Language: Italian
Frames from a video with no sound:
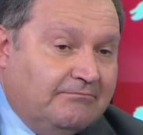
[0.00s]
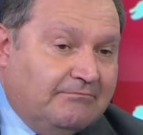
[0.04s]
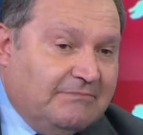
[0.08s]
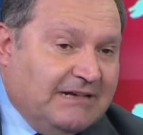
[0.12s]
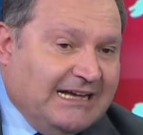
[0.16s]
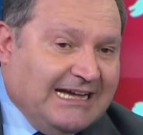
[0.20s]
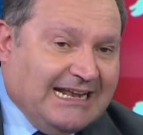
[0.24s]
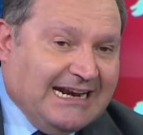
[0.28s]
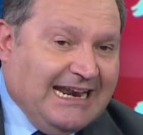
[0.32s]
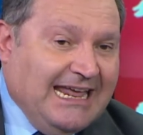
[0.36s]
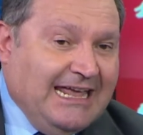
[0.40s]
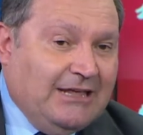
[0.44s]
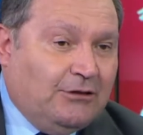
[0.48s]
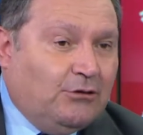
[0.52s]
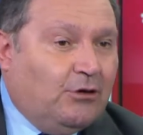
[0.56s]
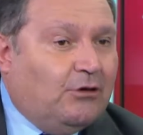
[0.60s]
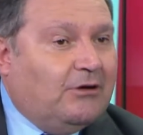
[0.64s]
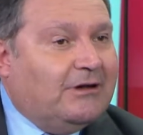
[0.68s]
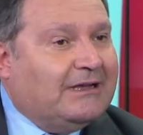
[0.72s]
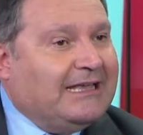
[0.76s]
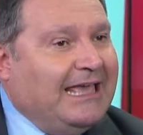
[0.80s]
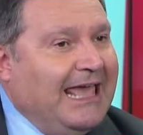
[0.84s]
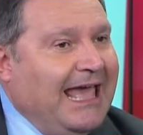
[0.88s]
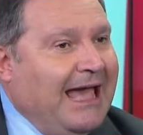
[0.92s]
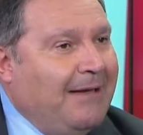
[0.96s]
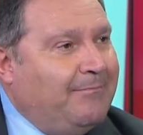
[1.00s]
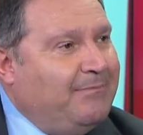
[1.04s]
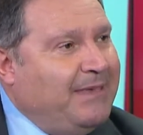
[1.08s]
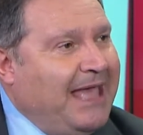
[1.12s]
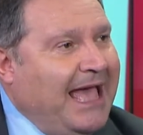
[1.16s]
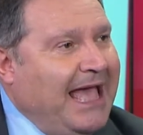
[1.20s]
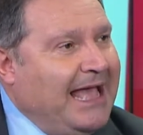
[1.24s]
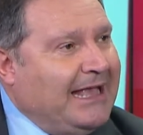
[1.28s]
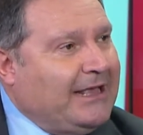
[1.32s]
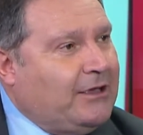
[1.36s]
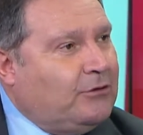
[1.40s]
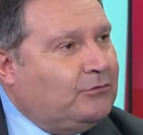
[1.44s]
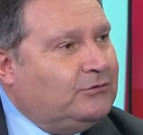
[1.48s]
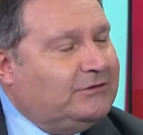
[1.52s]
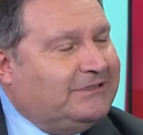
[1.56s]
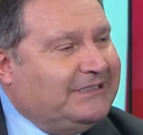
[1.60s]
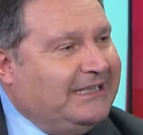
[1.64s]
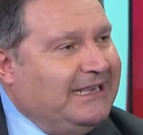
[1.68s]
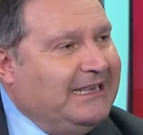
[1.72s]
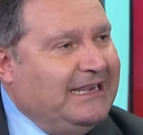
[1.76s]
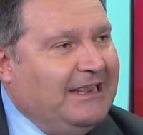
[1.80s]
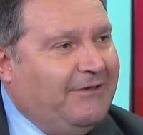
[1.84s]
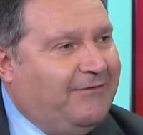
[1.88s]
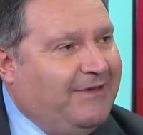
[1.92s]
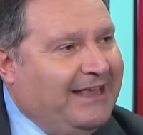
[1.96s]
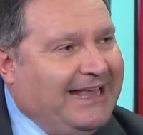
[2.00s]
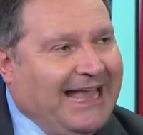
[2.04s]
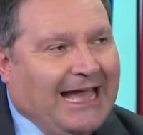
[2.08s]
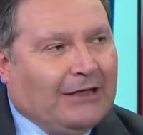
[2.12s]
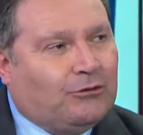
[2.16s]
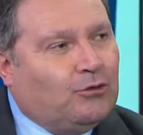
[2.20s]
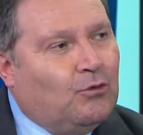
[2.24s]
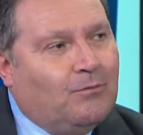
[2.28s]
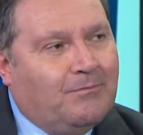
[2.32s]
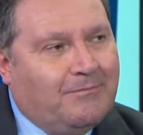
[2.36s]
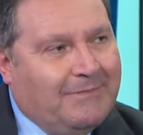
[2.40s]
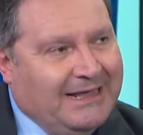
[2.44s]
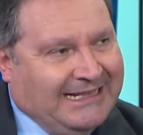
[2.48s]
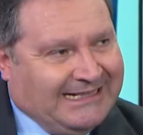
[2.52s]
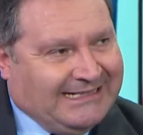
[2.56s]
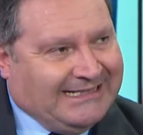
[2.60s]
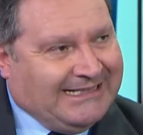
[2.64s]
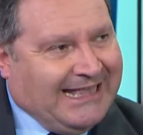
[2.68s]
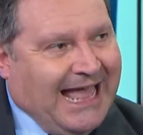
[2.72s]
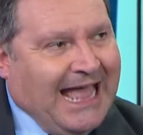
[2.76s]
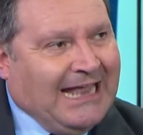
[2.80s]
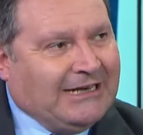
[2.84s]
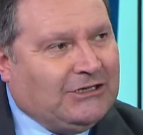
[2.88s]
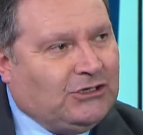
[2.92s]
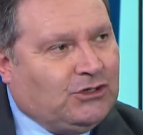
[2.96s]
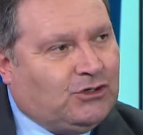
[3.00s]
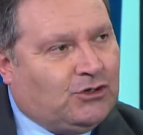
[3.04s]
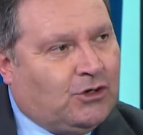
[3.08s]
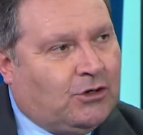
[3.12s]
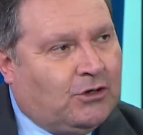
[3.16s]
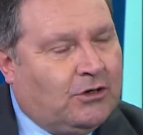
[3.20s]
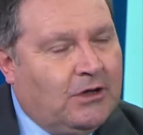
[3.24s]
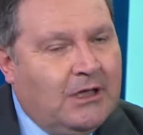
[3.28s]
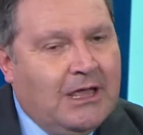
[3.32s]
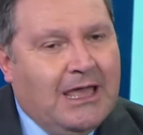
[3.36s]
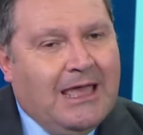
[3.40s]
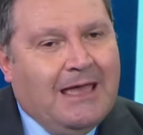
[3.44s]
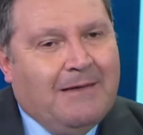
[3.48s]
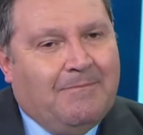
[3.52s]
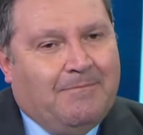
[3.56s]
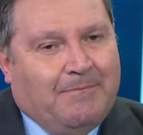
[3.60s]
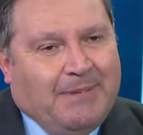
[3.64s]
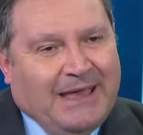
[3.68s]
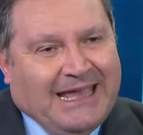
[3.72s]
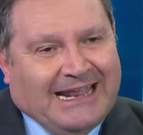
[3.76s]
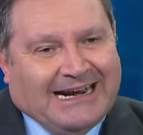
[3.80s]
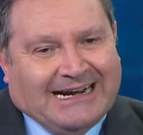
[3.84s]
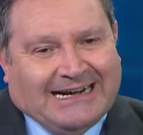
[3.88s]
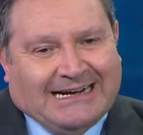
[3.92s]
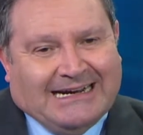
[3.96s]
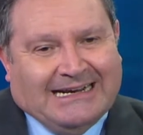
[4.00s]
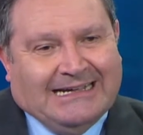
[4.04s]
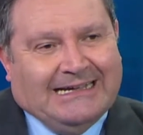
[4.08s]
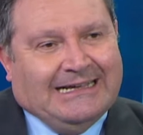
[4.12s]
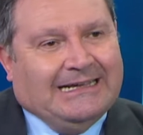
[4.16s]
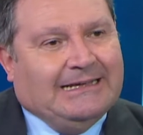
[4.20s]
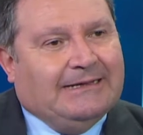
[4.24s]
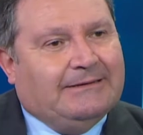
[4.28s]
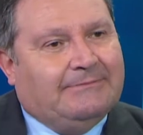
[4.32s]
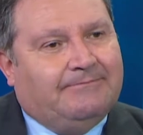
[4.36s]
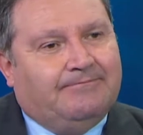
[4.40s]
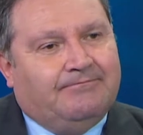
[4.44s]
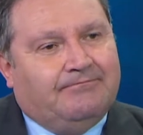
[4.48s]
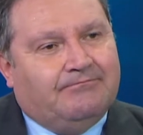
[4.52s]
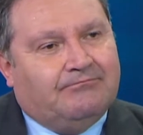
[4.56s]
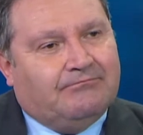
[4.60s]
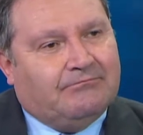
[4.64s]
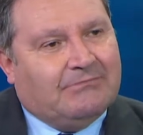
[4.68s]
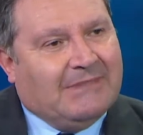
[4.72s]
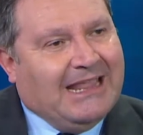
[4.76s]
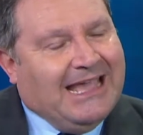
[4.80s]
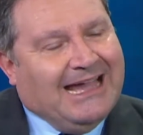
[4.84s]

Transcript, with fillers: credo che abbia anche un significato, un messaggio per eh,